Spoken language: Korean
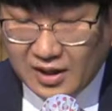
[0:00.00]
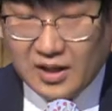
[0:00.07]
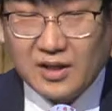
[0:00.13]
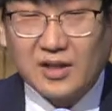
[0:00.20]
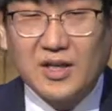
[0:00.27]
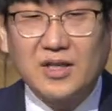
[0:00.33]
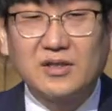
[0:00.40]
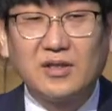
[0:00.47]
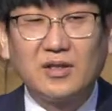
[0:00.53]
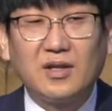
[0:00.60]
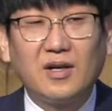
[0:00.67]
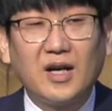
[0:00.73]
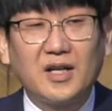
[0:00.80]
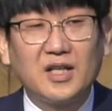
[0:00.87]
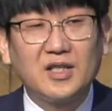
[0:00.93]
그래서
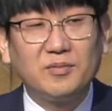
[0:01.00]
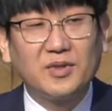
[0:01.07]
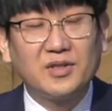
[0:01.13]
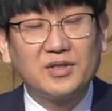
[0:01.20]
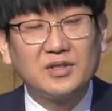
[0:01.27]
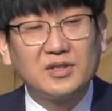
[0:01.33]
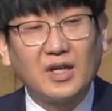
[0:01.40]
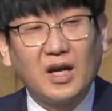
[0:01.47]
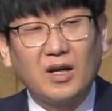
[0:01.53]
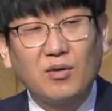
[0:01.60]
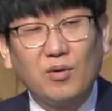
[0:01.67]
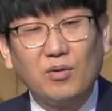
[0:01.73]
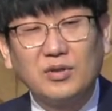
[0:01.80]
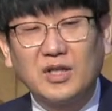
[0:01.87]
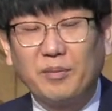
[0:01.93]
하나님은
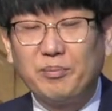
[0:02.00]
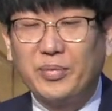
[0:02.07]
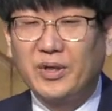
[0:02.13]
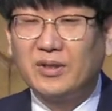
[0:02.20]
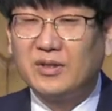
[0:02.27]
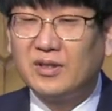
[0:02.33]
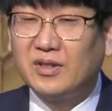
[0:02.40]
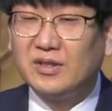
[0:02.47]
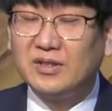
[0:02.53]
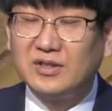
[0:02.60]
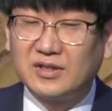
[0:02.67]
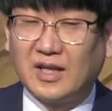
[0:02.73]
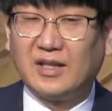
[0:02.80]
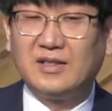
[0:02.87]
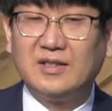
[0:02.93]
사로잡혔던
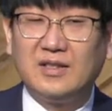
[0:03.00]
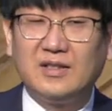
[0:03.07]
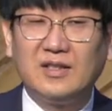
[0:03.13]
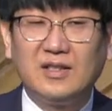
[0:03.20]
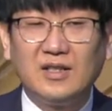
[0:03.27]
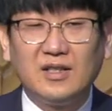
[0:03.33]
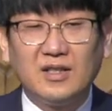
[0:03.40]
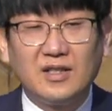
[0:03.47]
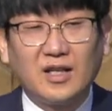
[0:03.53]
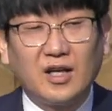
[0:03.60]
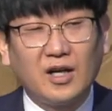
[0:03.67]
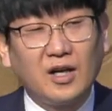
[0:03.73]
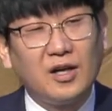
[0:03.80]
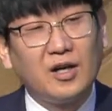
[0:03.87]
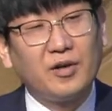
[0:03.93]

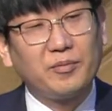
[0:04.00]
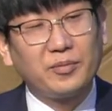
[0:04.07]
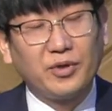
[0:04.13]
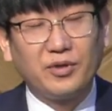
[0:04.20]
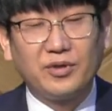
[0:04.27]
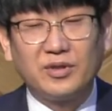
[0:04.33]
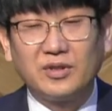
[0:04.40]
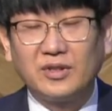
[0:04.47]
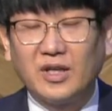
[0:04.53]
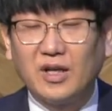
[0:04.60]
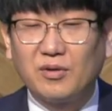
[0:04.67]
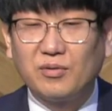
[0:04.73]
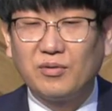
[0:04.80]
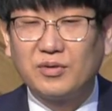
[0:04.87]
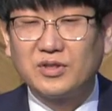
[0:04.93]
자들이라
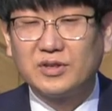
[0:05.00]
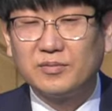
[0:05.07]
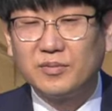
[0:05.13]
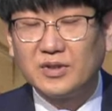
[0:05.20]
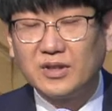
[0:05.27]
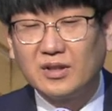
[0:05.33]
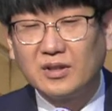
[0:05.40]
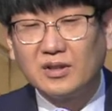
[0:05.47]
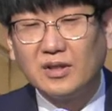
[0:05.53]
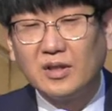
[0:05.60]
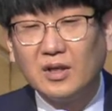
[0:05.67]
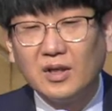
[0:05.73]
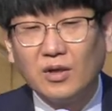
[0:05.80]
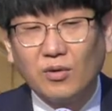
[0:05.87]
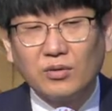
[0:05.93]
표현하고 있습니다.
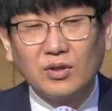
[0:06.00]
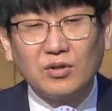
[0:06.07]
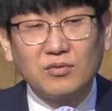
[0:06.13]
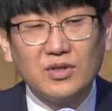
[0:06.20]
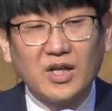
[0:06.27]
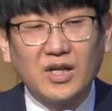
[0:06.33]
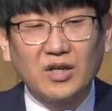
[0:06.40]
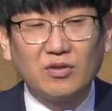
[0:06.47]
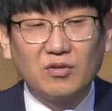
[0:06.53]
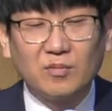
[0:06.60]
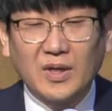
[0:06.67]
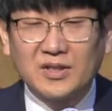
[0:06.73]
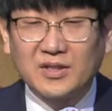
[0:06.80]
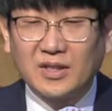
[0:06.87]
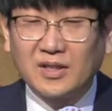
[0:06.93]
오늘 우리에게도
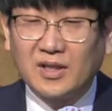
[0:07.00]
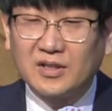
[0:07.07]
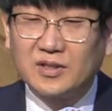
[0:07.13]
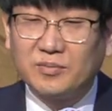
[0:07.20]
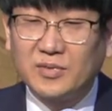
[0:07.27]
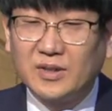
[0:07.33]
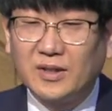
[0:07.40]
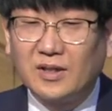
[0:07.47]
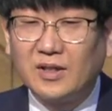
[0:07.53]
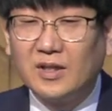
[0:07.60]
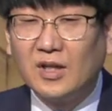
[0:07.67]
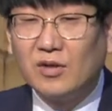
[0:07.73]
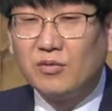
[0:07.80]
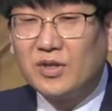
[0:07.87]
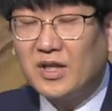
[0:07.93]
마찬가지입니다.
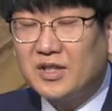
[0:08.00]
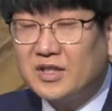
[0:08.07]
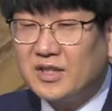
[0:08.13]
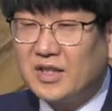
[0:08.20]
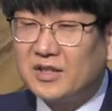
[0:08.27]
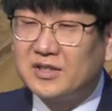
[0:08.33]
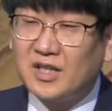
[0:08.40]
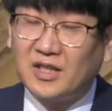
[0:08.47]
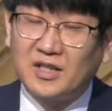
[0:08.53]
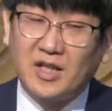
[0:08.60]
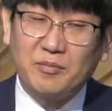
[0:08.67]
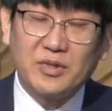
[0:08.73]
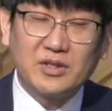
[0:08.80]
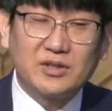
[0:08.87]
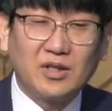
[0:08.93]
우리가
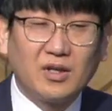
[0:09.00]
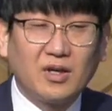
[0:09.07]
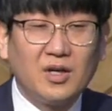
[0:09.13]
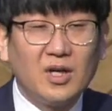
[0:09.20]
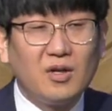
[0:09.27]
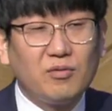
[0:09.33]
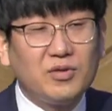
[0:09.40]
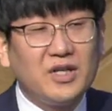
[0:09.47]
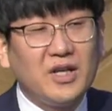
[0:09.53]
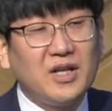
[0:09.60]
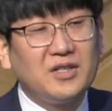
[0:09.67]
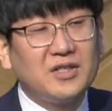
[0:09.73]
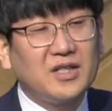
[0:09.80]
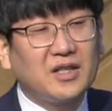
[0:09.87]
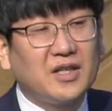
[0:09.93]
신앙생활하면서 우리의
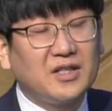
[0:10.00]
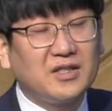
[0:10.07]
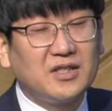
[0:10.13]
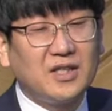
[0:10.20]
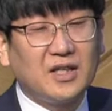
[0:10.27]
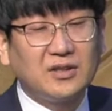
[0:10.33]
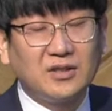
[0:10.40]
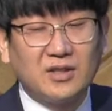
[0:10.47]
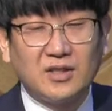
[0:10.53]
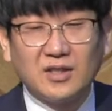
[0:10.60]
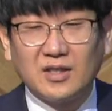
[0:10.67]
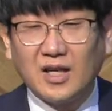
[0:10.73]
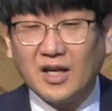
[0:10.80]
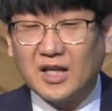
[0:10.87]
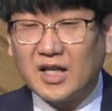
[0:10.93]
연약한
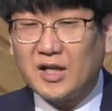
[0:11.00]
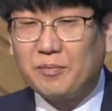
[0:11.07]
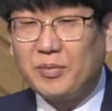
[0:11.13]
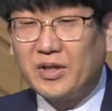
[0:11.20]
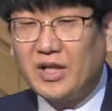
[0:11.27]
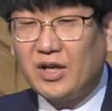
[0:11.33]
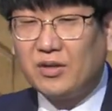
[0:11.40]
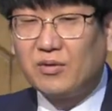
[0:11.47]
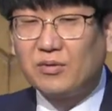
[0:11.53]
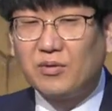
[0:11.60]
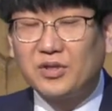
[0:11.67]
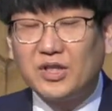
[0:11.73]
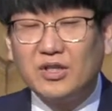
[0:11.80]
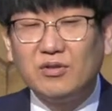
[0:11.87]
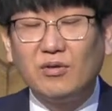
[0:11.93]
신앙들을 하나님 앞에 내어놓고
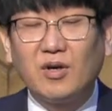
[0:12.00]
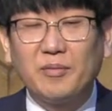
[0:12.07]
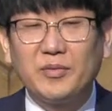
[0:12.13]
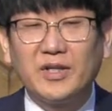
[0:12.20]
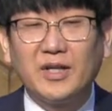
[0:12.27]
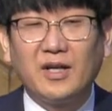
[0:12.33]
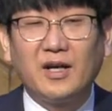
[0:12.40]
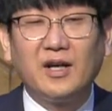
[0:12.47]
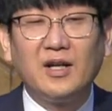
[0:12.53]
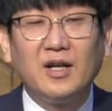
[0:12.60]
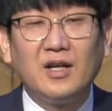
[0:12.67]
기도합니다.